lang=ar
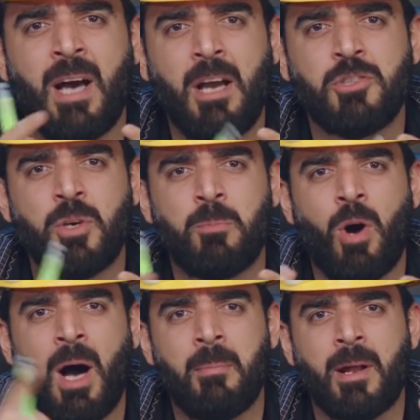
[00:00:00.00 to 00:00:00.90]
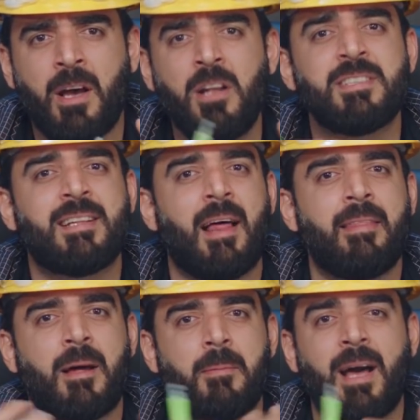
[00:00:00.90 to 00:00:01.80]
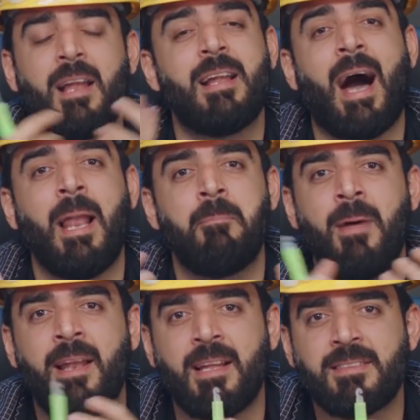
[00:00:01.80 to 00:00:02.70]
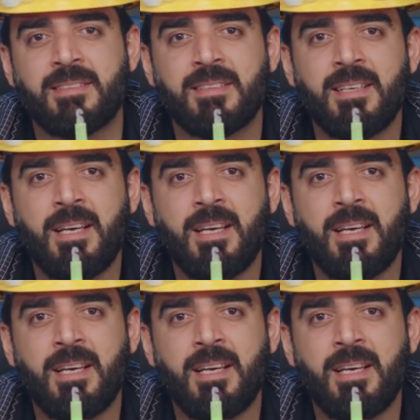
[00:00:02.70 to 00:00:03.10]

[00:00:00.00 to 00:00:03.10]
داعش يوم مؤامره خلصت الاعذار العالم ملت